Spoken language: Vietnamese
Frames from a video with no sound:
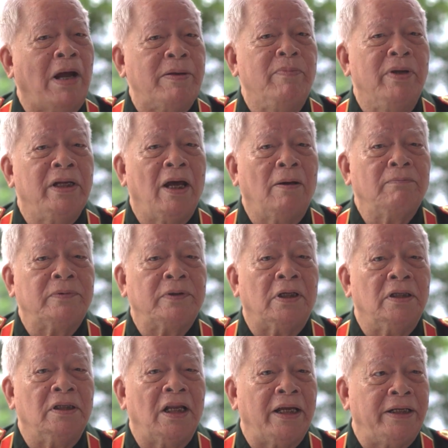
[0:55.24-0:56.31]
70 năm
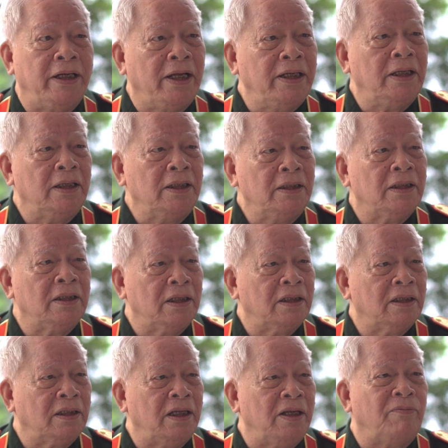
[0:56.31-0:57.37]
trở lại đấy
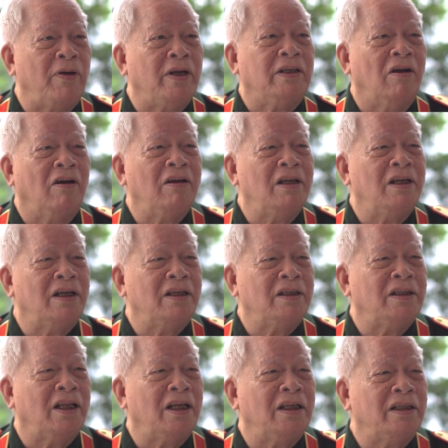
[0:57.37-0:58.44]
thì phải nói là,
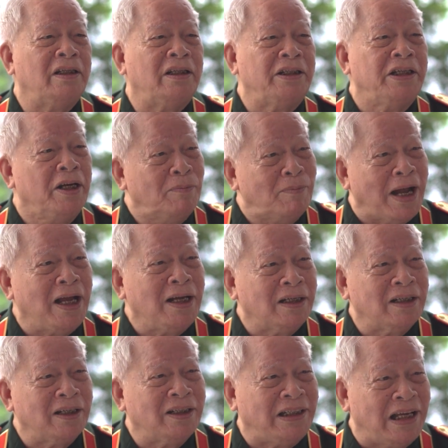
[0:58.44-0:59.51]
là riêng bác,
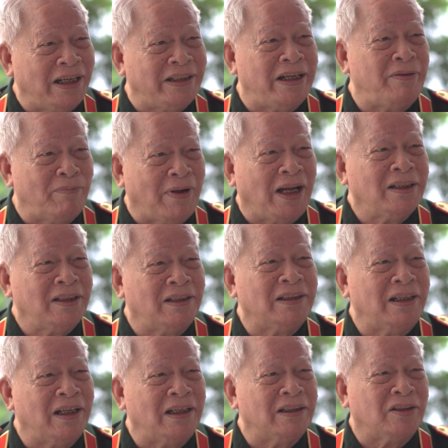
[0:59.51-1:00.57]
gia đình bác là,
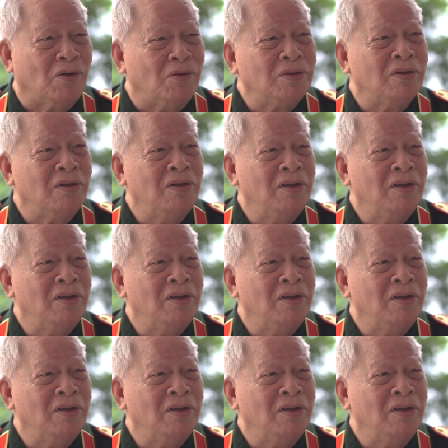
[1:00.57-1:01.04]
là tốt,